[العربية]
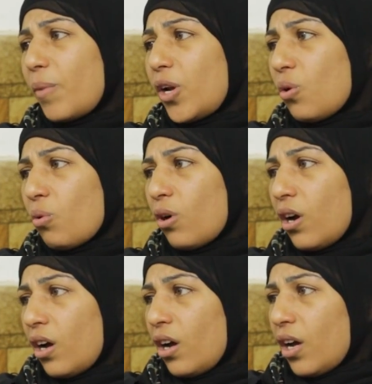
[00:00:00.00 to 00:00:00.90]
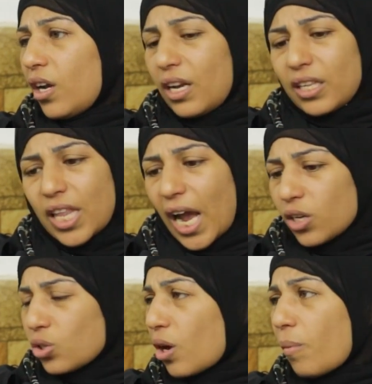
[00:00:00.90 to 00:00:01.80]
منه اللي انت
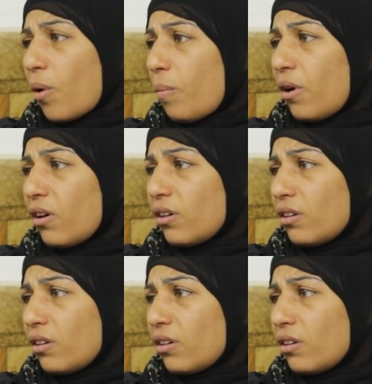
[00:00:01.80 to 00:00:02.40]
عايزه يا بابا